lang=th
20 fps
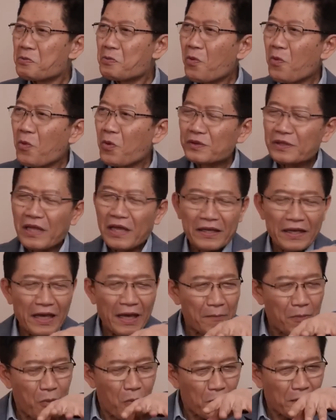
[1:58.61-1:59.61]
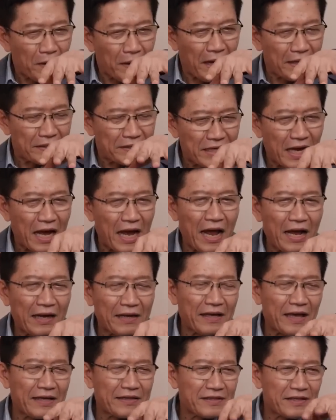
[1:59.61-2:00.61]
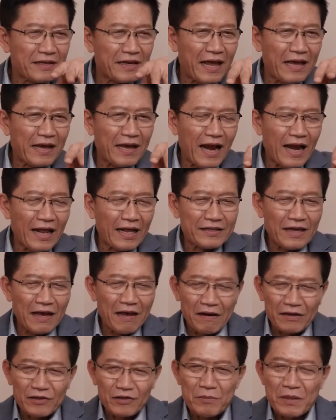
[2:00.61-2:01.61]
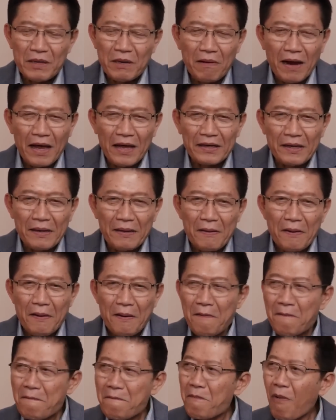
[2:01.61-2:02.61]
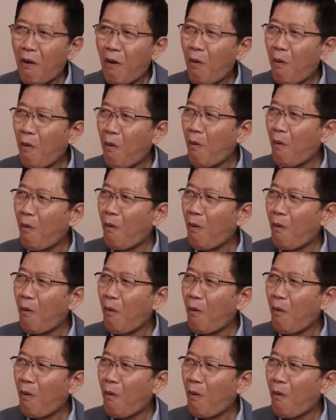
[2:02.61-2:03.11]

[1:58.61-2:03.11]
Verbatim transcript: โห แต่แกพูด แกจา แกแสดงอะไรตรงนี้อะไรนี่โอ้โห